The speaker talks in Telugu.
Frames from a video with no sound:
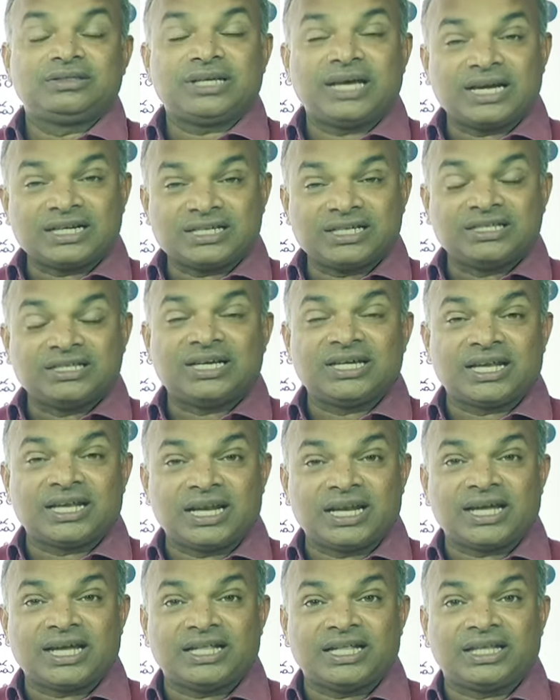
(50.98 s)
సాక్షి
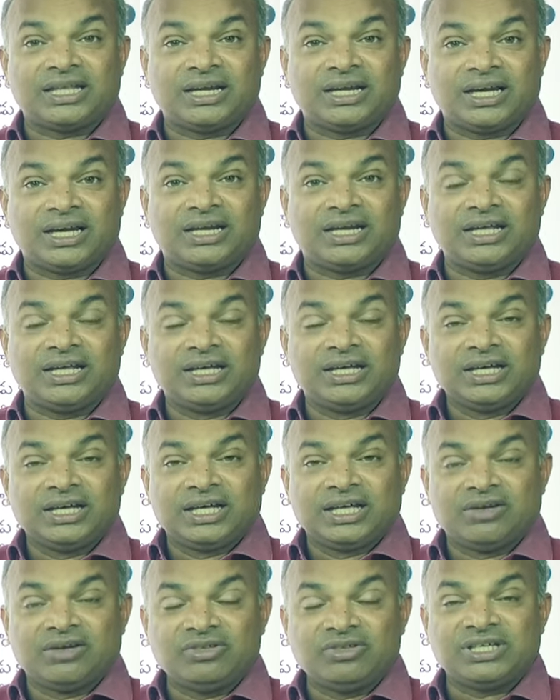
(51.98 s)
ఛానల్ కేంద్రంగానే
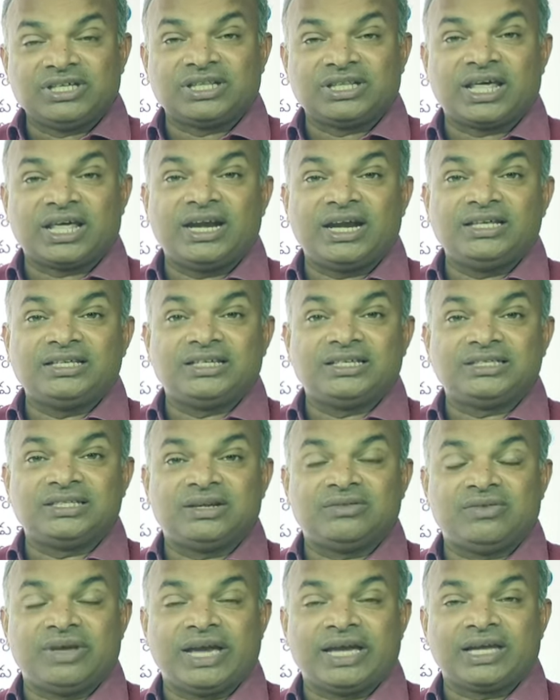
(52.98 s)
రవిచంద్రారెడ్డి
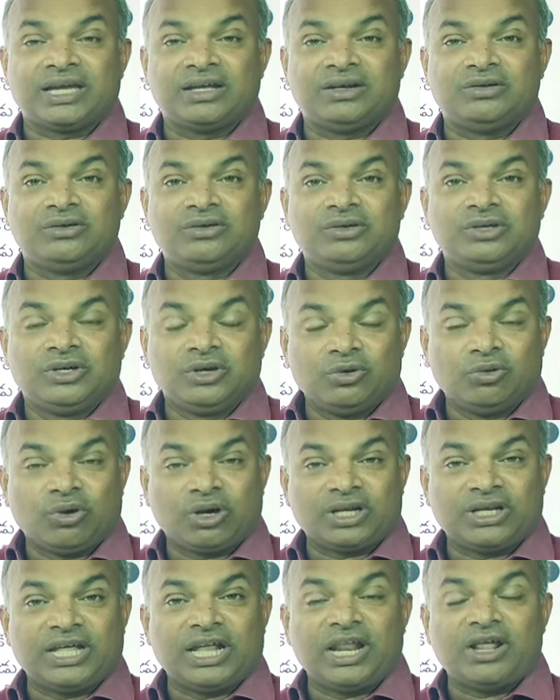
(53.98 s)
చేసిన వ్యాఖ్యలు
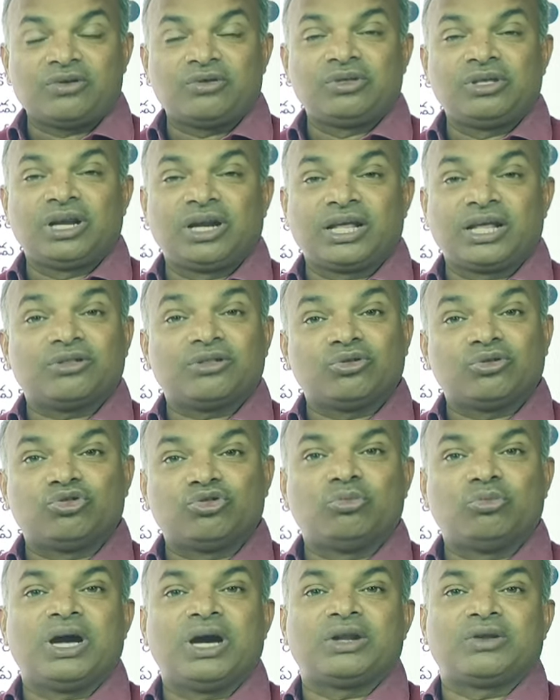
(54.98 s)
ఒక నెల రోజుల క్రితం
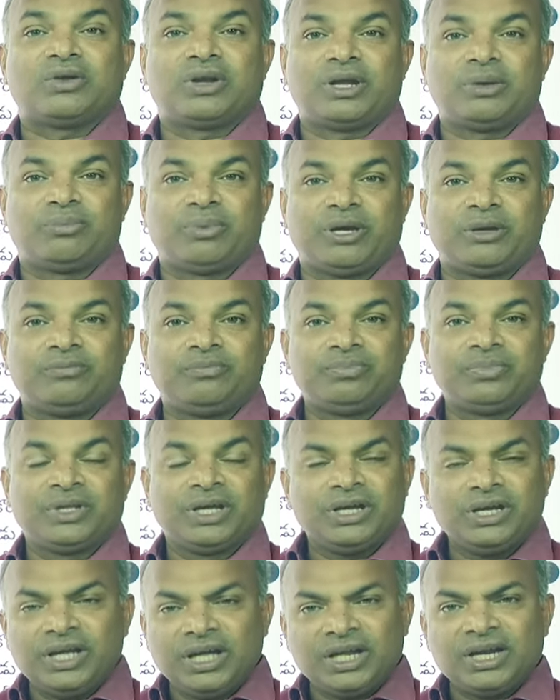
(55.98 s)
దుమారం రేపాయి
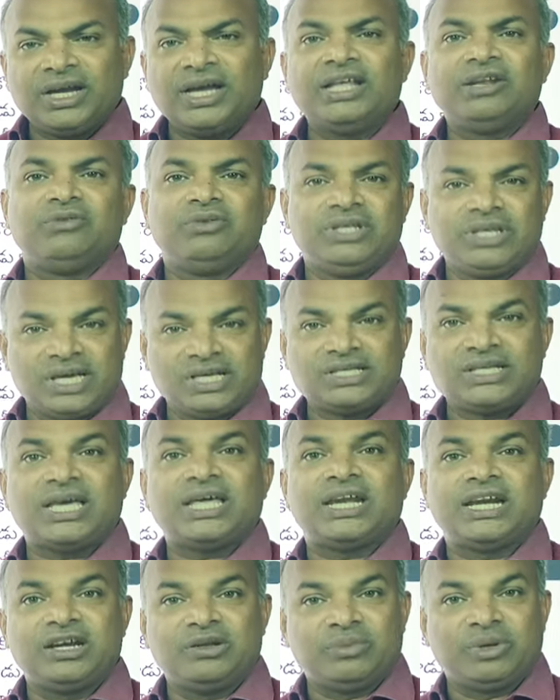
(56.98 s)
నేరుగా ఆయన
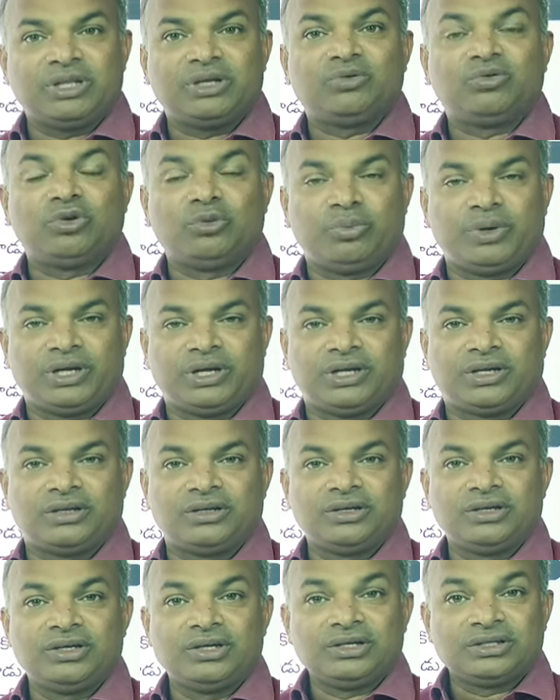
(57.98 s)
విజయసాయిరెడ్డి మీద గురిపెట్టారు
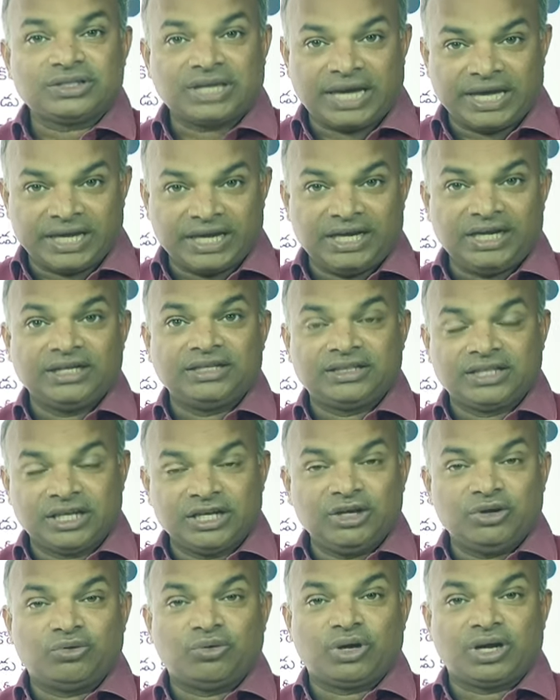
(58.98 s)
సాయిరెడ్డి
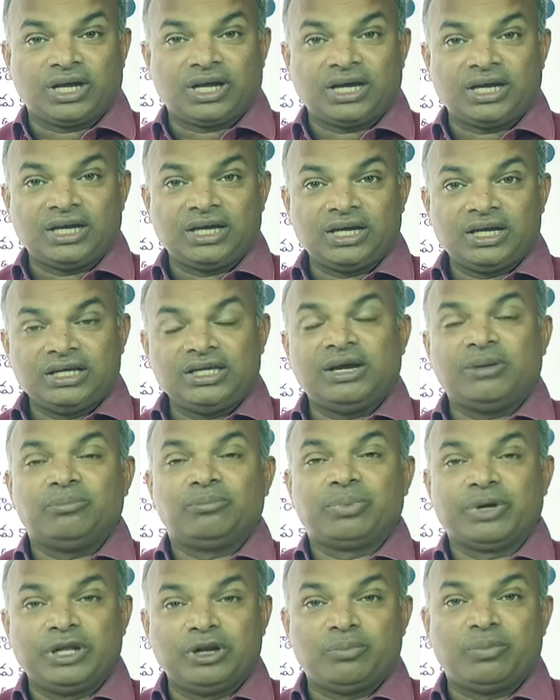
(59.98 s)
తెలియకుండా
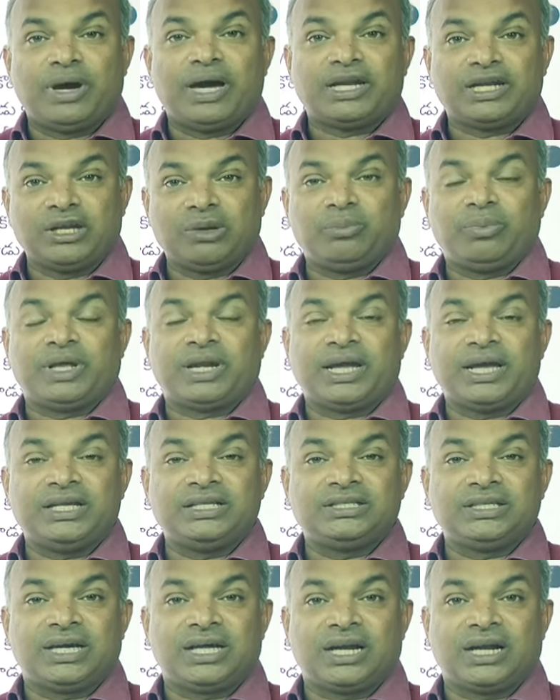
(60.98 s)
ఎంపీలు పార్టీ
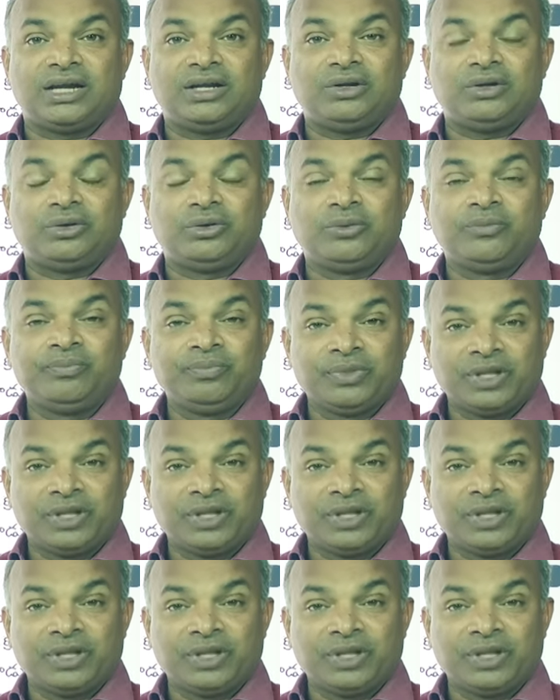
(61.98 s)
ఫిరాయించారా అంటూ